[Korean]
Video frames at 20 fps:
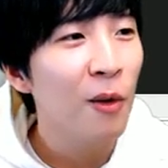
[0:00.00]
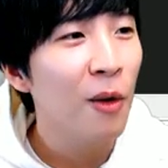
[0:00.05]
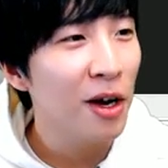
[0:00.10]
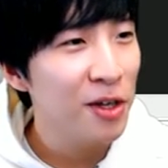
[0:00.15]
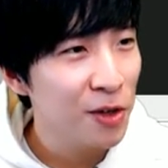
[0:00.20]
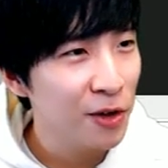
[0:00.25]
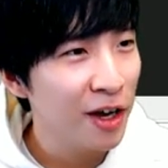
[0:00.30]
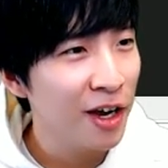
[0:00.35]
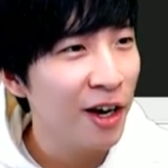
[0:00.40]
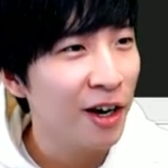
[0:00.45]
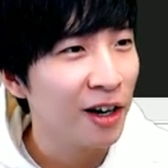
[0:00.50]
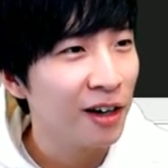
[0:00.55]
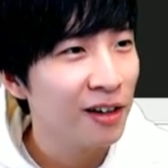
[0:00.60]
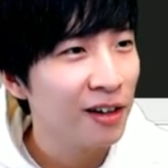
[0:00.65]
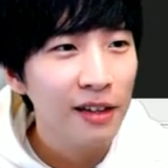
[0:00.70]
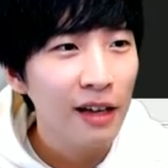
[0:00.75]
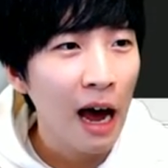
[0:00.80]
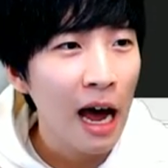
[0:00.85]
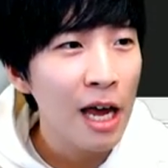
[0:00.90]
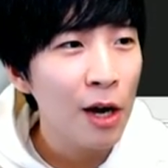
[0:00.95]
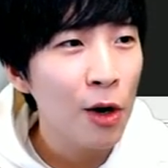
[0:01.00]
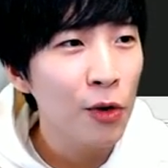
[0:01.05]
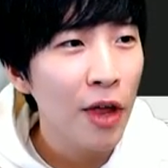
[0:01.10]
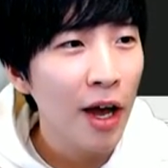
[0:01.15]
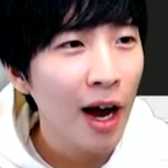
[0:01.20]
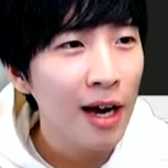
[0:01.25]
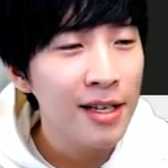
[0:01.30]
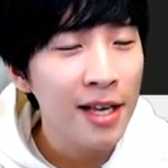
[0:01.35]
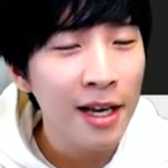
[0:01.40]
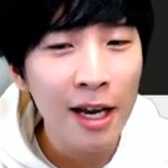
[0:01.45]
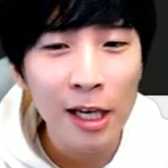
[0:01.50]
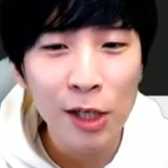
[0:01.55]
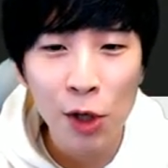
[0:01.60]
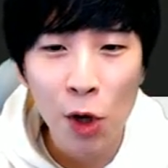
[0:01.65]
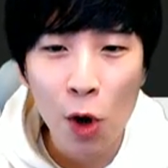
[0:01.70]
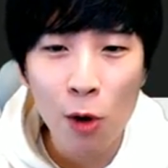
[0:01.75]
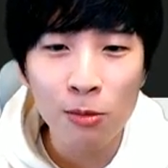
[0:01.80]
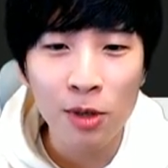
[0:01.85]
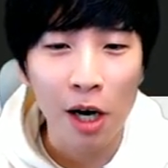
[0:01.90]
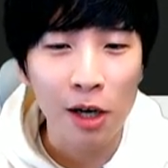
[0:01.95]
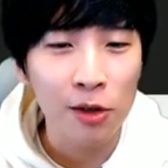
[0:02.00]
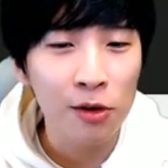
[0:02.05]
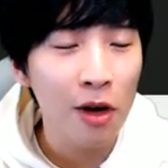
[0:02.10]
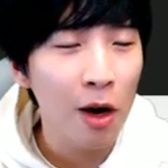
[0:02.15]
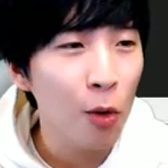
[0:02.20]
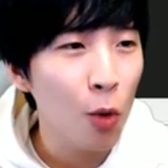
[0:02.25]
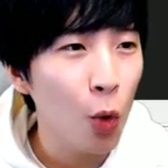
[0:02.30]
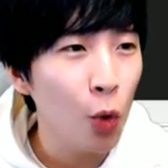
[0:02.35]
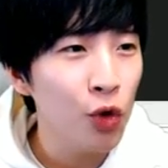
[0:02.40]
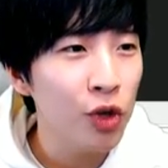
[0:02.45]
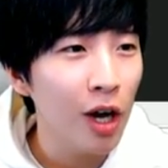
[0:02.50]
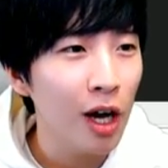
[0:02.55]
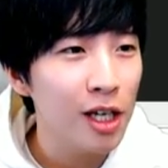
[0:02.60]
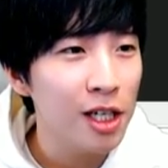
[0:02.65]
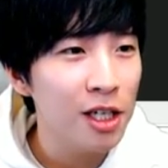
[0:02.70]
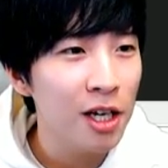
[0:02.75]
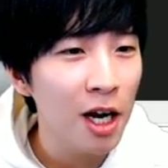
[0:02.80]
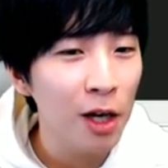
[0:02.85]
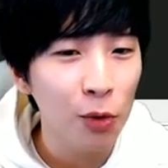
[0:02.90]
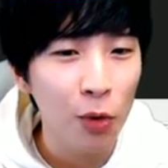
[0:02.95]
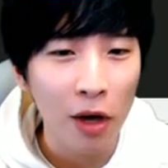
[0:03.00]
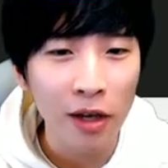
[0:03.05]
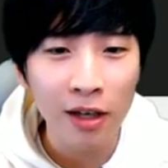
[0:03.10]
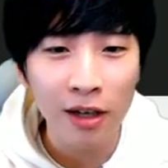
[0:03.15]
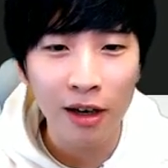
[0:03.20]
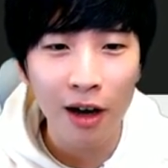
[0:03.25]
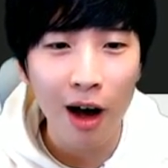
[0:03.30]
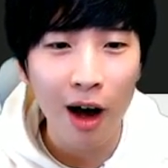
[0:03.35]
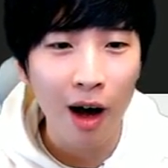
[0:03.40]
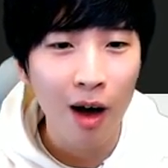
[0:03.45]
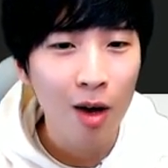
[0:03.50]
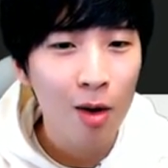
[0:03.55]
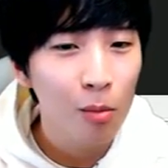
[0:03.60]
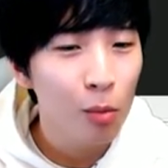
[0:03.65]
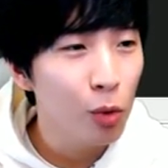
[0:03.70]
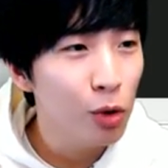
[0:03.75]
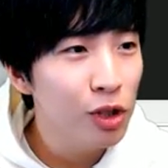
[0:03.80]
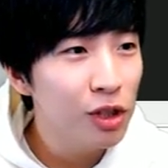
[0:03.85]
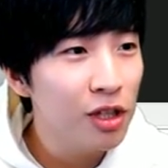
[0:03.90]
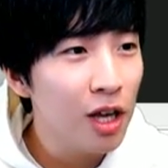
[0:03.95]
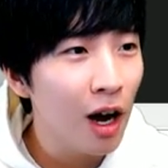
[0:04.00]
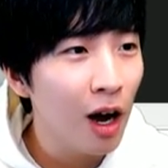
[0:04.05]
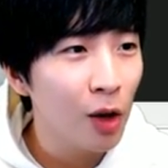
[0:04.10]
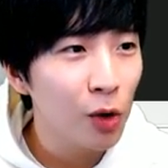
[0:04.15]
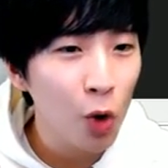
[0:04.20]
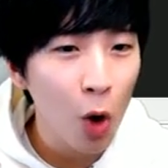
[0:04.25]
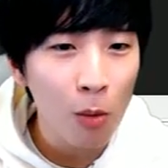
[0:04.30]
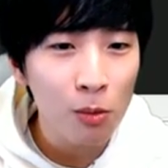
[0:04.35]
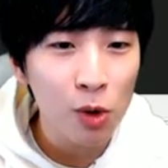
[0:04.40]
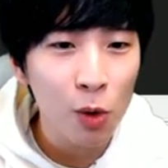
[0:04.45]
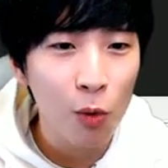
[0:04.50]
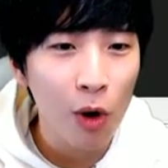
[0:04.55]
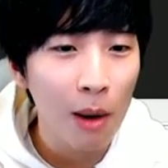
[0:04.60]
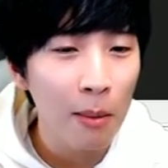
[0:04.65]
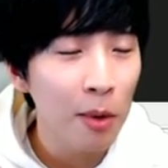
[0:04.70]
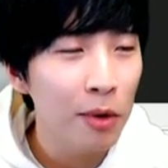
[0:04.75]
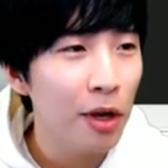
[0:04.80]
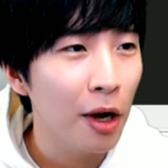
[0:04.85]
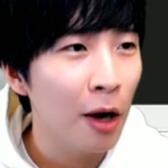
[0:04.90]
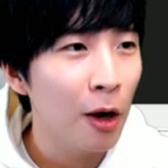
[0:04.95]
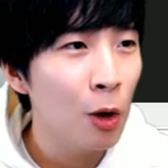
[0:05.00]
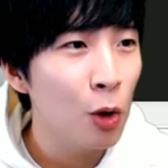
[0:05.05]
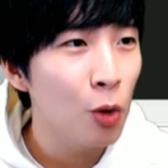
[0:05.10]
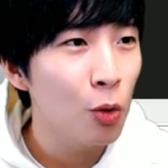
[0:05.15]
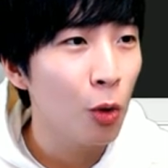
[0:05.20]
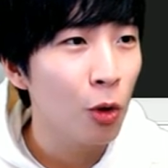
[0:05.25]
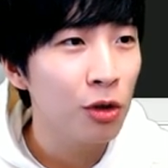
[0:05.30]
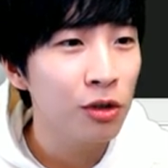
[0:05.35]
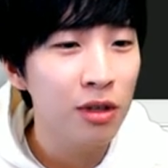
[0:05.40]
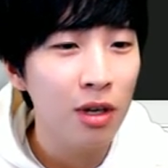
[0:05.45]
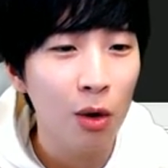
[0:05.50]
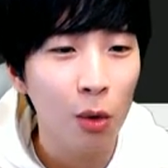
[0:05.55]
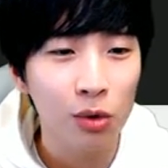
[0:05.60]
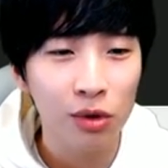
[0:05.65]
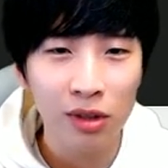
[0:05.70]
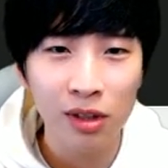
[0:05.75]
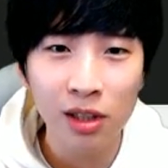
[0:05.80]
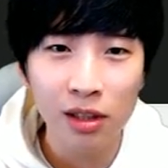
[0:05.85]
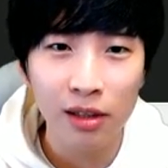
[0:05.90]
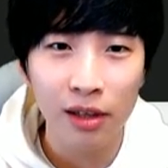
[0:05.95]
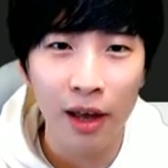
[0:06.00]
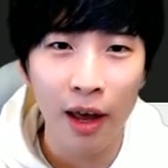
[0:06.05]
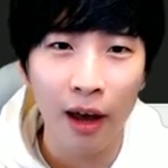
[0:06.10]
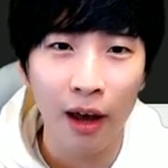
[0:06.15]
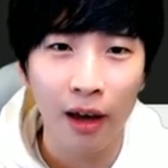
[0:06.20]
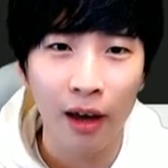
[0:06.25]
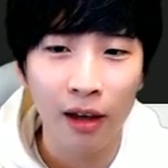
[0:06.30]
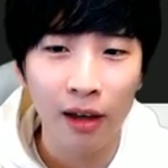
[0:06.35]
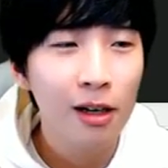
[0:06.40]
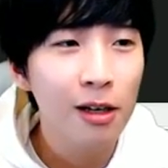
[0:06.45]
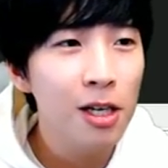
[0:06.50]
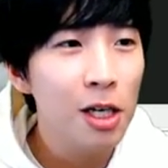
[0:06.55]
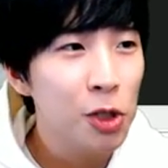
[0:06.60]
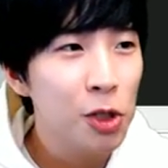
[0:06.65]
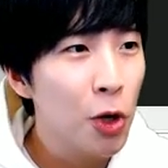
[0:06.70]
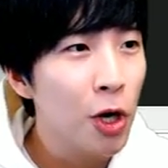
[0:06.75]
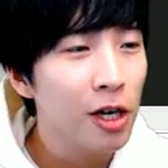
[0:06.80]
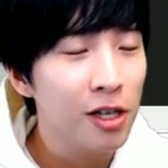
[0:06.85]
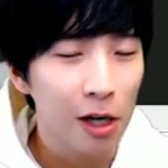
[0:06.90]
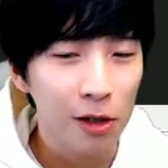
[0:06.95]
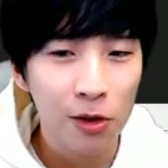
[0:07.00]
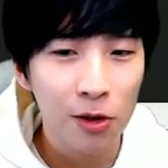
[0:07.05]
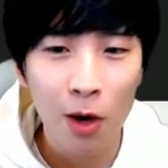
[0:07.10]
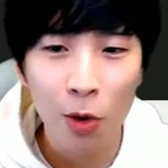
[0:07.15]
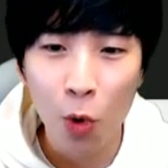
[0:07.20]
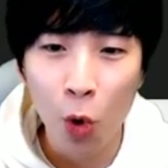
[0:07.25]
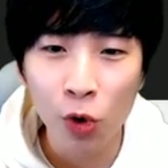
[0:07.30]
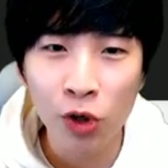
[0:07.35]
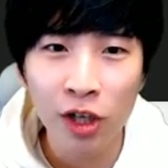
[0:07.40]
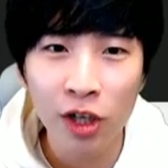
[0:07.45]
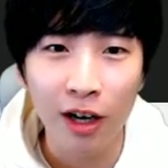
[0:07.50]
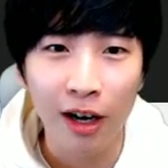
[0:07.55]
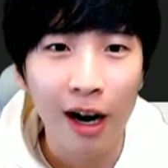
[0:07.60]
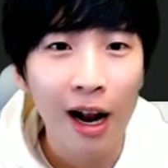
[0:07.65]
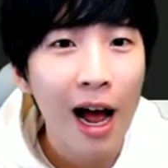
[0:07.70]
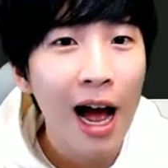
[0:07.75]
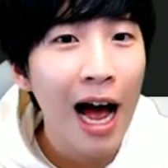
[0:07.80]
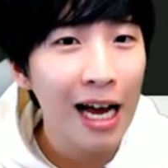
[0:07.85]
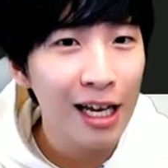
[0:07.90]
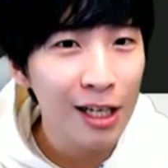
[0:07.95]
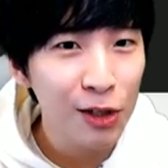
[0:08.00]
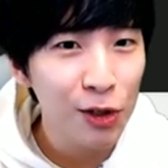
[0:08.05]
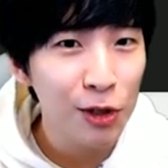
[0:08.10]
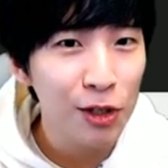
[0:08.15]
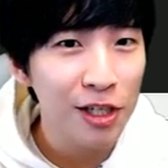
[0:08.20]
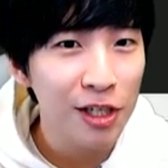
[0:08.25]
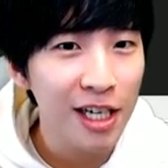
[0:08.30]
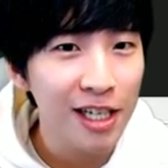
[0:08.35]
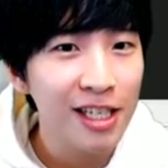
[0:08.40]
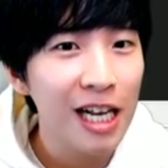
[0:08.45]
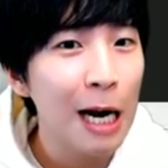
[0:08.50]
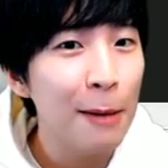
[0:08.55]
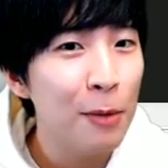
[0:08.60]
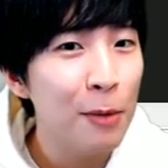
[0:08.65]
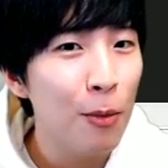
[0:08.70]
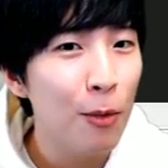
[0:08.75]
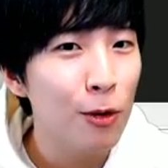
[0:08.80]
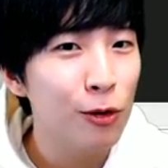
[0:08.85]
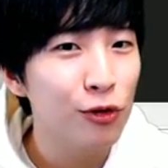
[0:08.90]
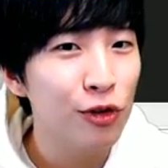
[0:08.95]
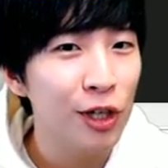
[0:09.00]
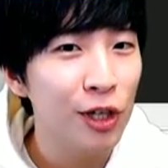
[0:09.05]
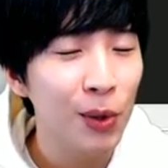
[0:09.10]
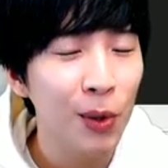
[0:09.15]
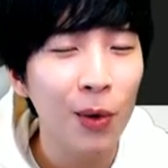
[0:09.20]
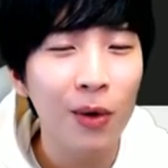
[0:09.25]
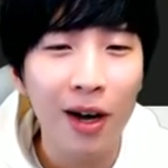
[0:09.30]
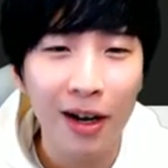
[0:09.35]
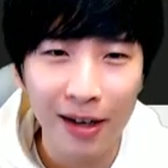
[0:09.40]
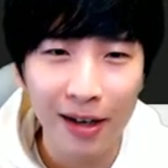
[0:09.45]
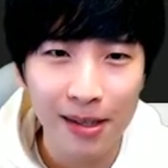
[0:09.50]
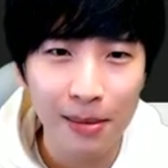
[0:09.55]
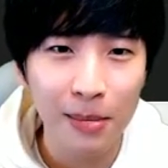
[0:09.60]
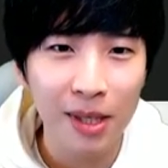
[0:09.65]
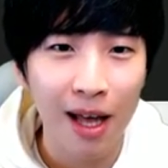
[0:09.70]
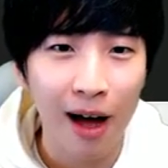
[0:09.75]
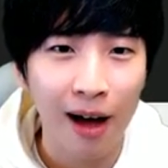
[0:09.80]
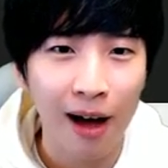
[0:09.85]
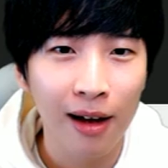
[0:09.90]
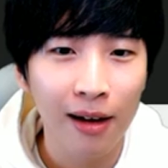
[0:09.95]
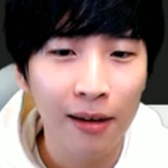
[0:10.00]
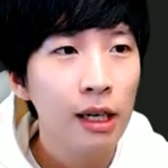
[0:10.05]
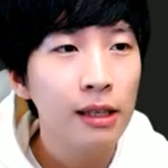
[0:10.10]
환영해요 야 이거 내가 생애 처음 작성한 코드가 실행되니까 뭐 이상한 검정 화면에 헬로 월드라고 뜨는데 이제 저희가 작성한 코드를 한 줄씩 살펴볼 수 있도록 하겠습니다